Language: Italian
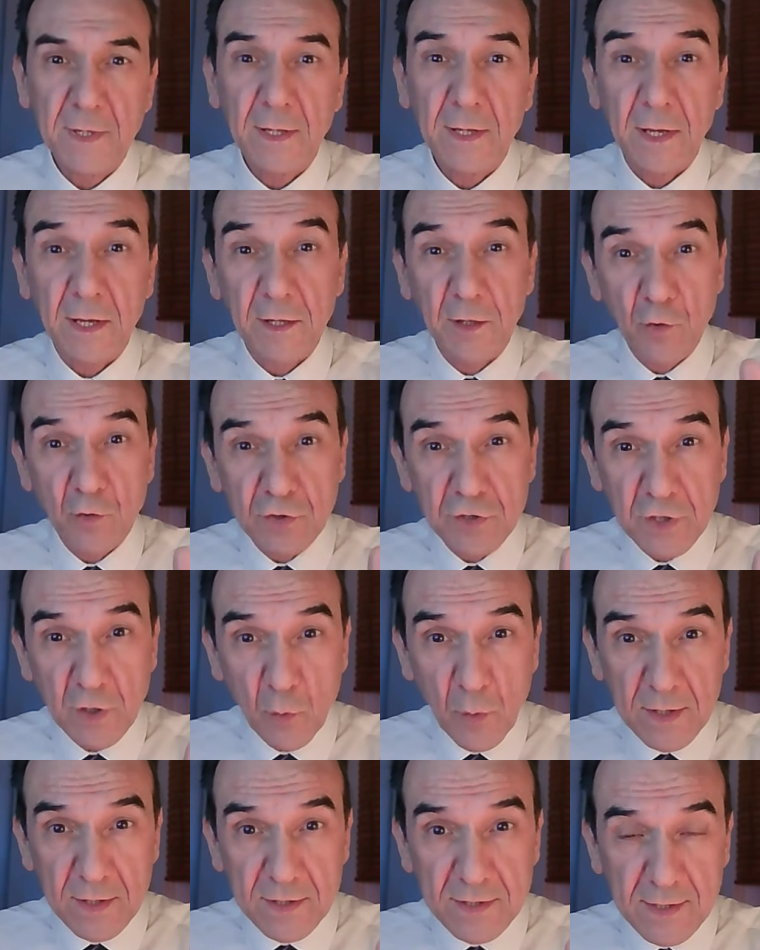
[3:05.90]
e di
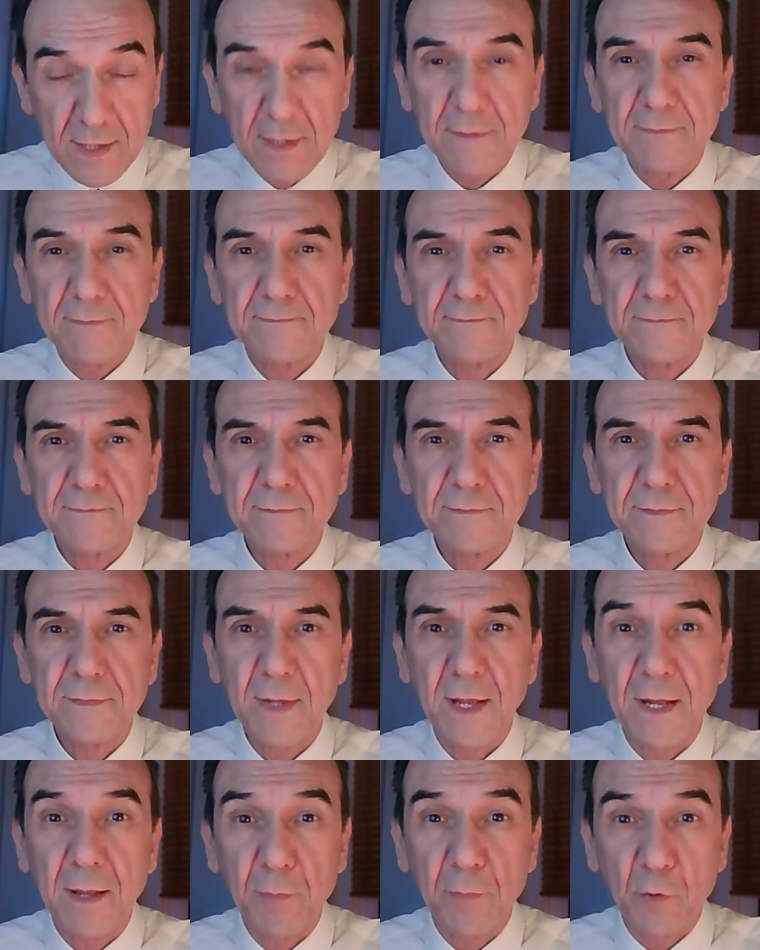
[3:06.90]
conseguenza
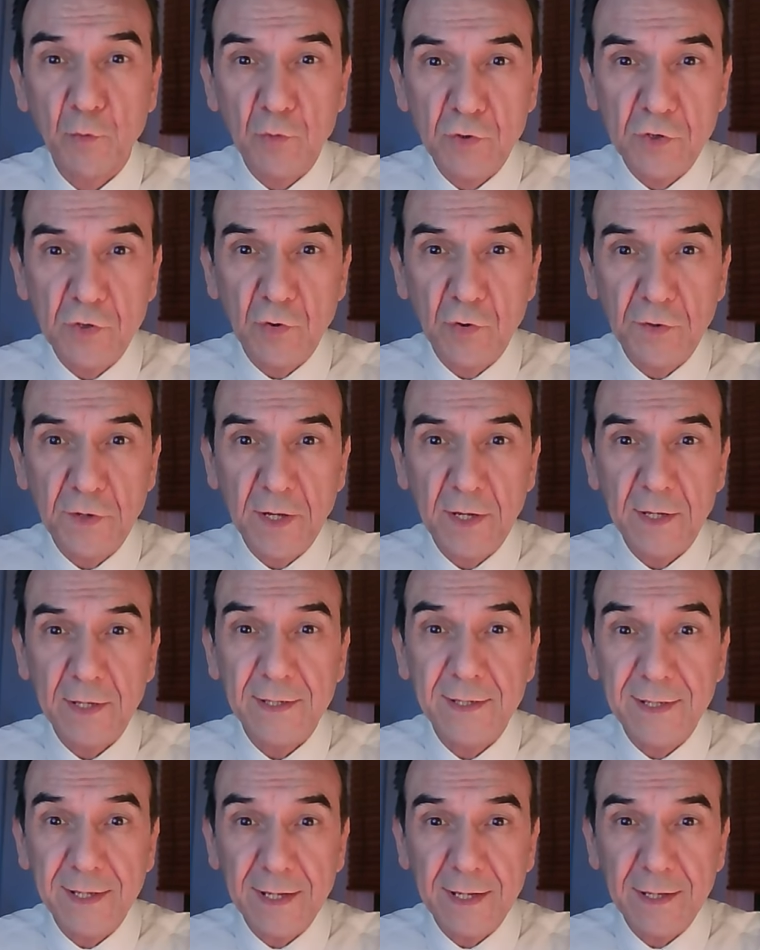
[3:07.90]
la produzione
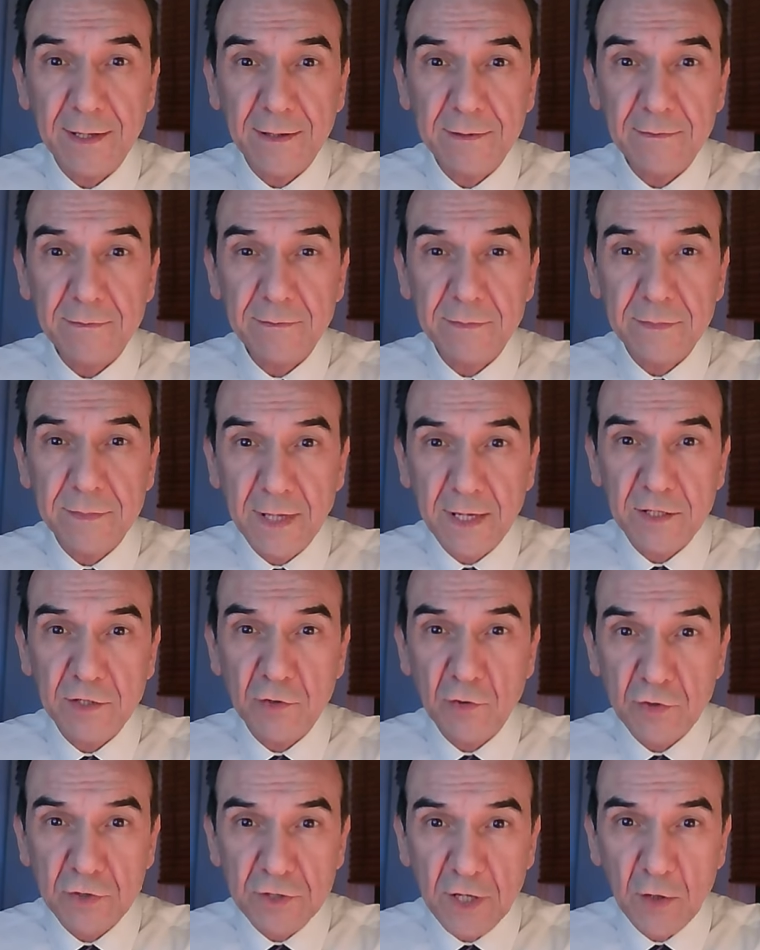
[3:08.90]
di
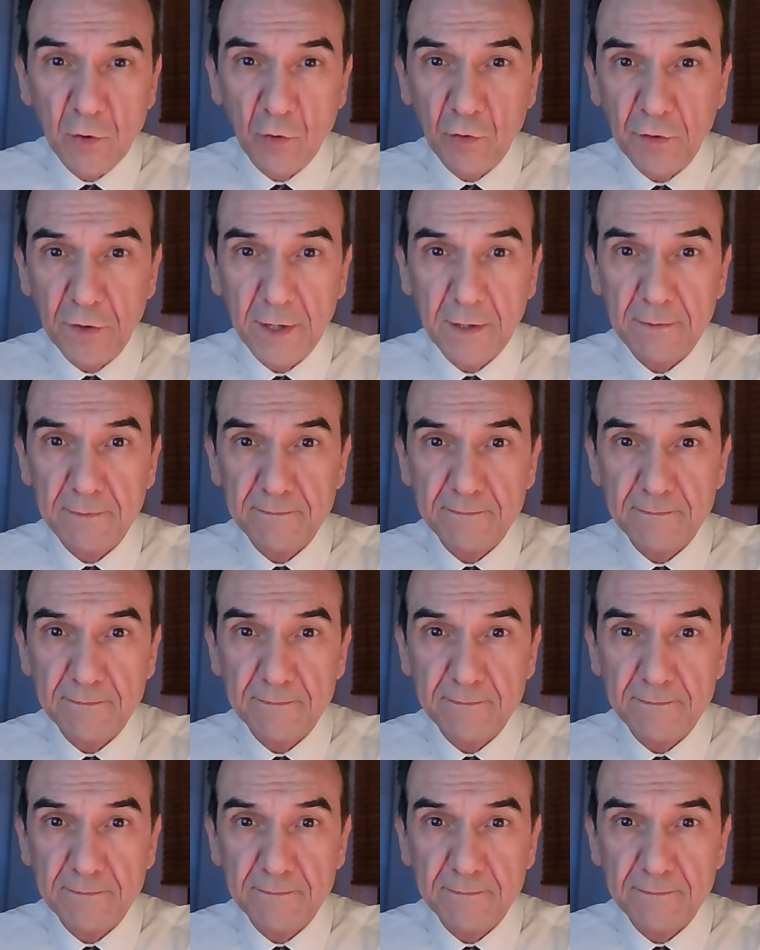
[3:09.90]
testosterone.